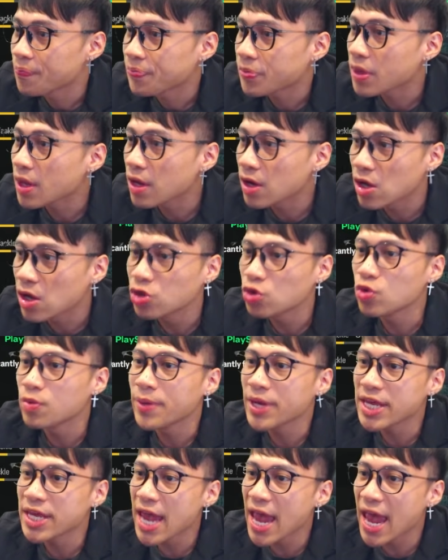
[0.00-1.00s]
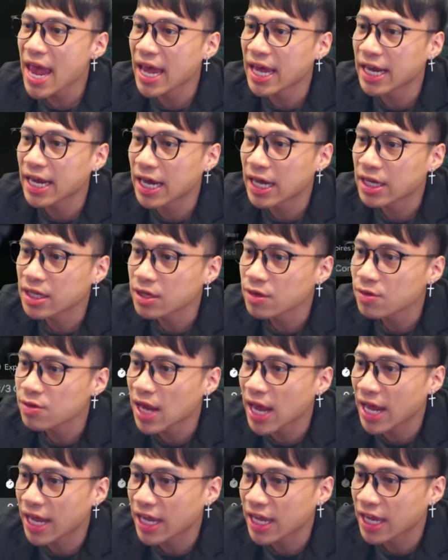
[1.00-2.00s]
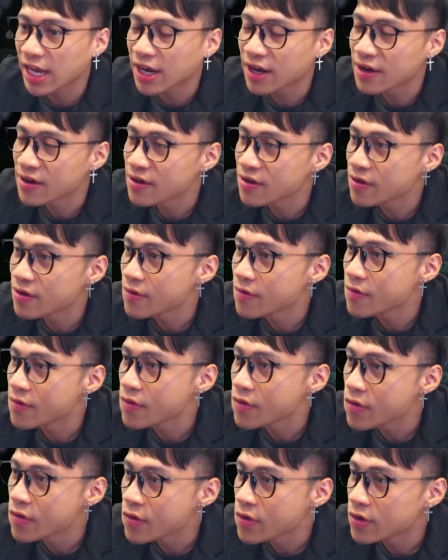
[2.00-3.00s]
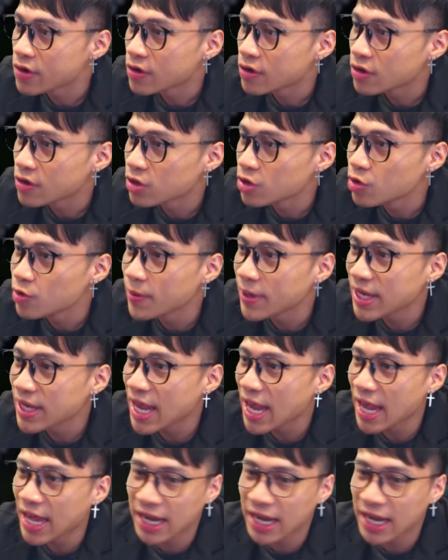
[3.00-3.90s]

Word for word: อืมก็ดูไม่แย่นะเท่าไหร่อ่ะดูไม่แย่